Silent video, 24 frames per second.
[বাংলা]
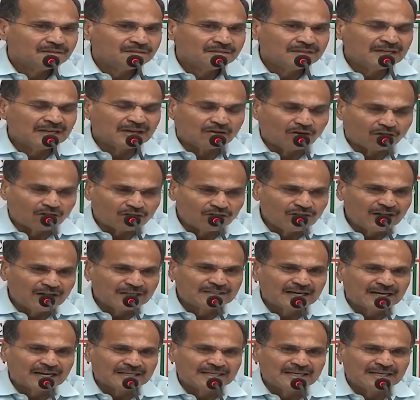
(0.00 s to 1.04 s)
যে ঘটনা
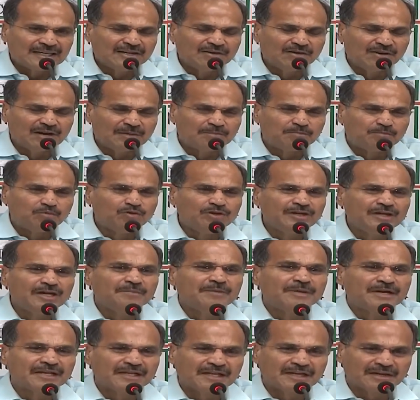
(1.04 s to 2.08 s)
জানাজানি হলে পুড়িয়ে
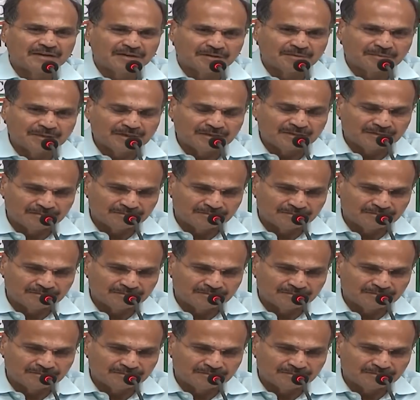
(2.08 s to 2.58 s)
মেরে দেওয়া হবে